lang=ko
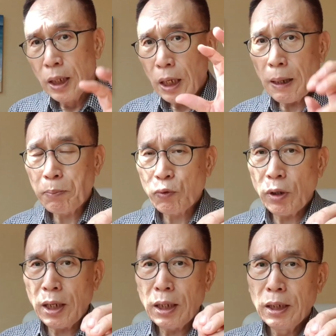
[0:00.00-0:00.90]

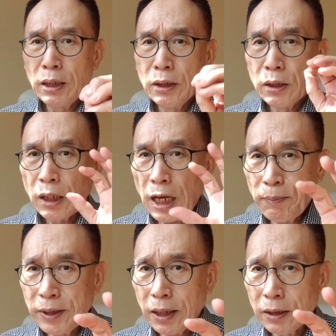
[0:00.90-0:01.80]
합과
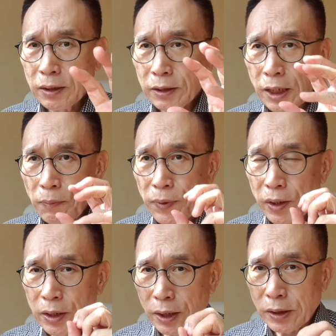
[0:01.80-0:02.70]
합이라는 것은
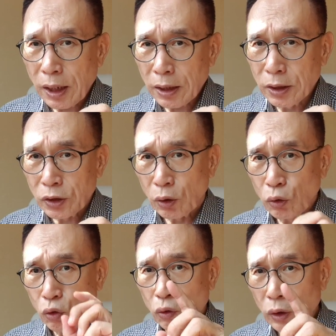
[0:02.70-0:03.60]
생명을 형성하는 것이고
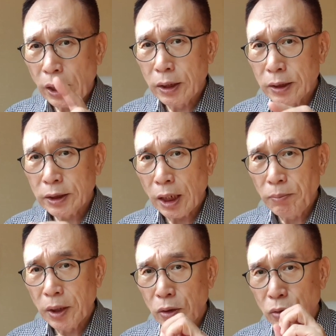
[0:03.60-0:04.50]
충이라는 것은
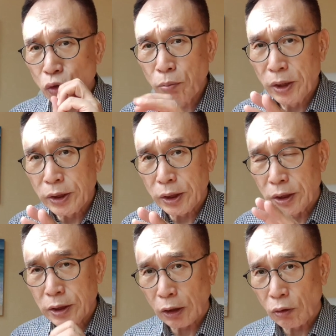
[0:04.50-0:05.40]
생명을
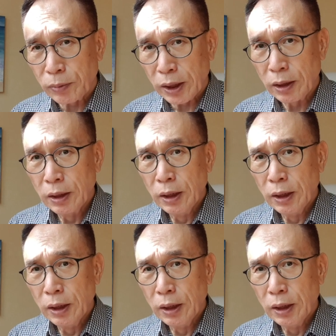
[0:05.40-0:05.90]
소멸시키는 작용입니다.